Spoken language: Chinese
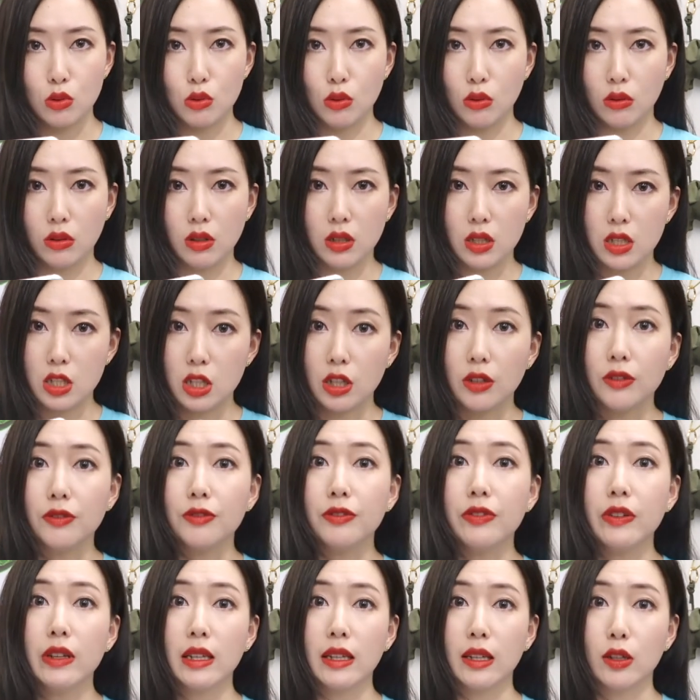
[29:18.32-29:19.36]
所有的成
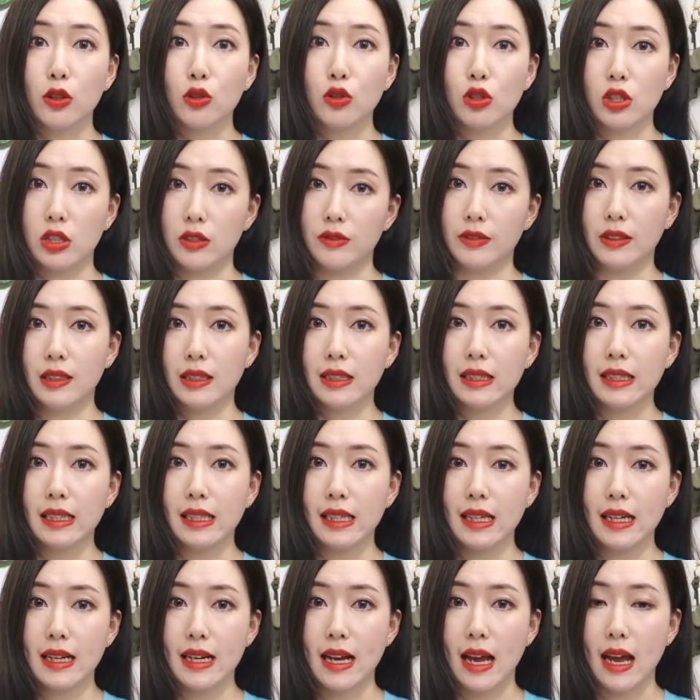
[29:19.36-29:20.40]
分也都十分的
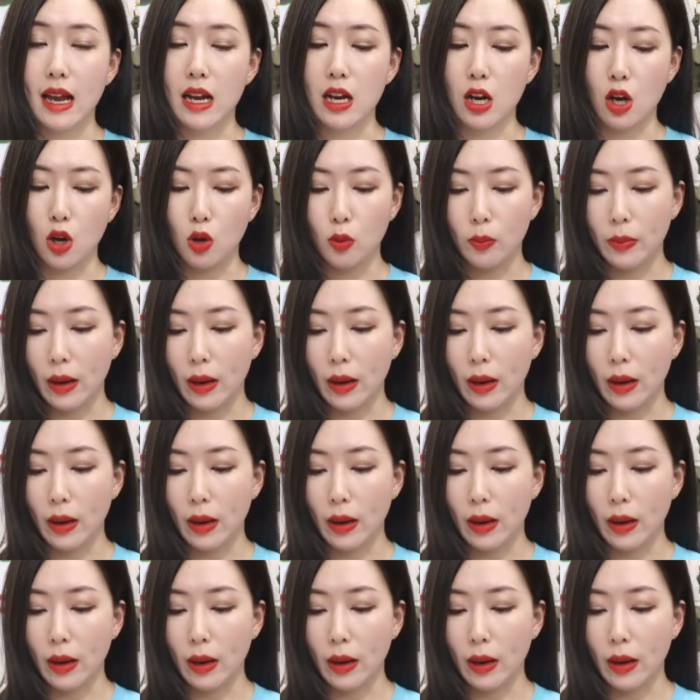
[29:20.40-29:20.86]
天然。然后